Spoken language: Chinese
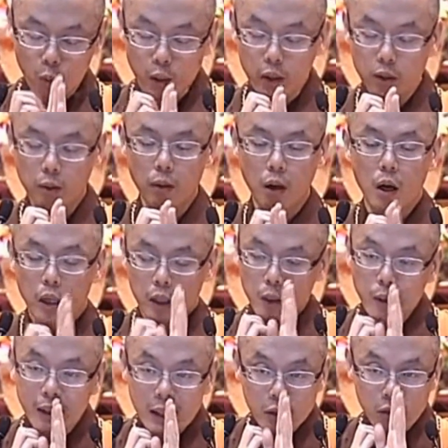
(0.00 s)
为什么？
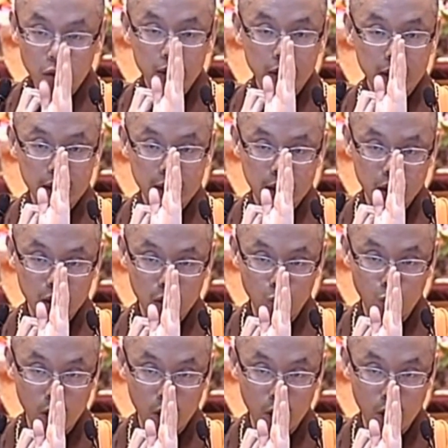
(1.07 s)
因为那时候你的心是